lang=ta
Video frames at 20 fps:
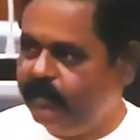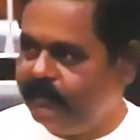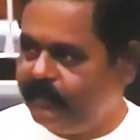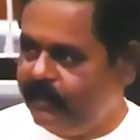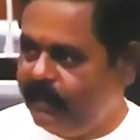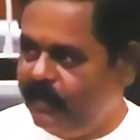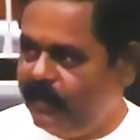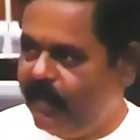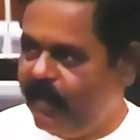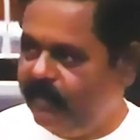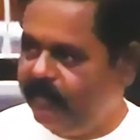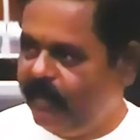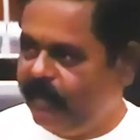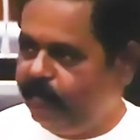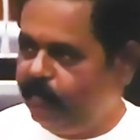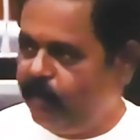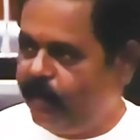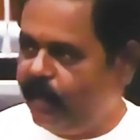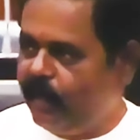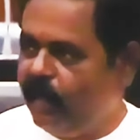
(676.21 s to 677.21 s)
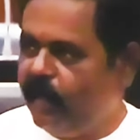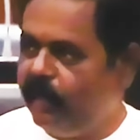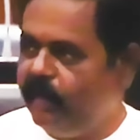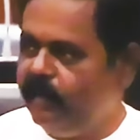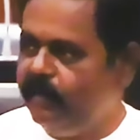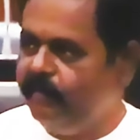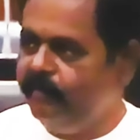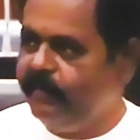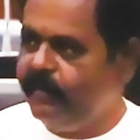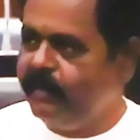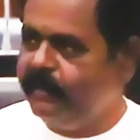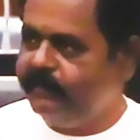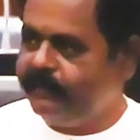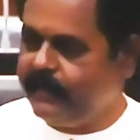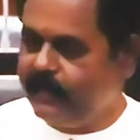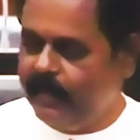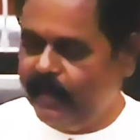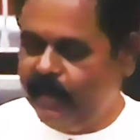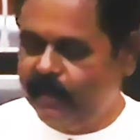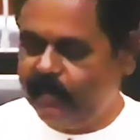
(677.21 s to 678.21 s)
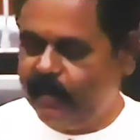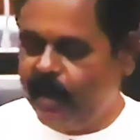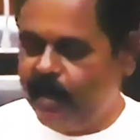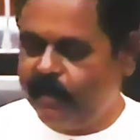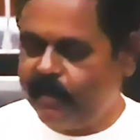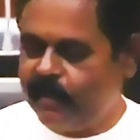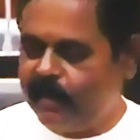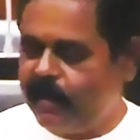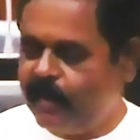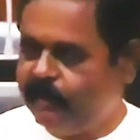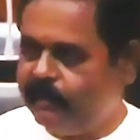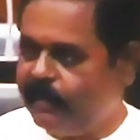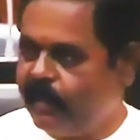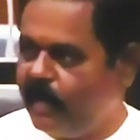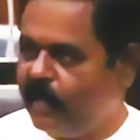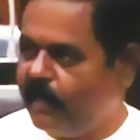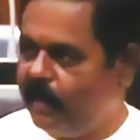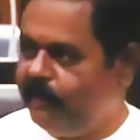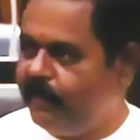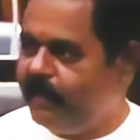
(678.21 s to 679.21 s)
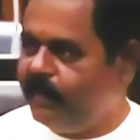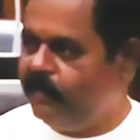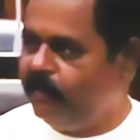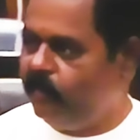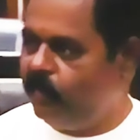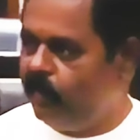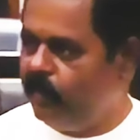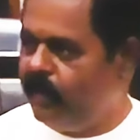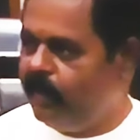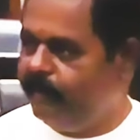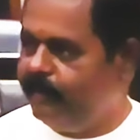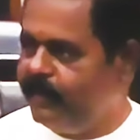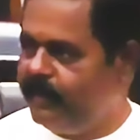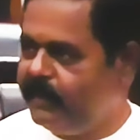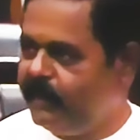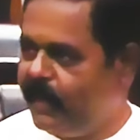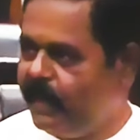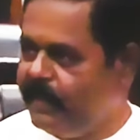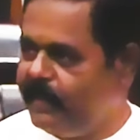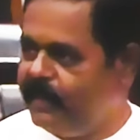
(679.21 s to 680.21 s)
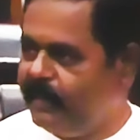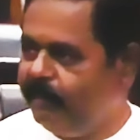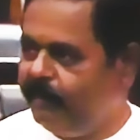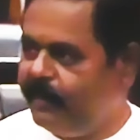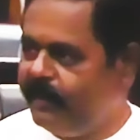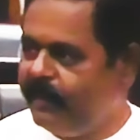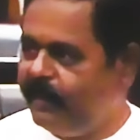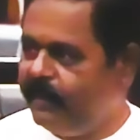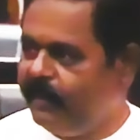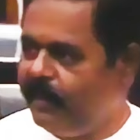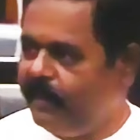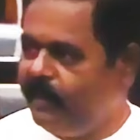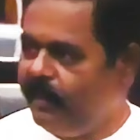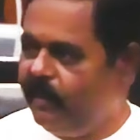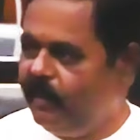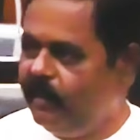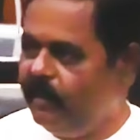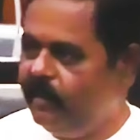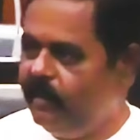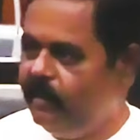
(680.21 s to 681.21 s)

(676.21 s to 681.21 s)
சிங்கள வன்முறைகளால் சிங்கள காடையர்களால் தாக்கப்பட்டு கொல்லப்பட்டு அழிக்கப்பட்ட நிலையில்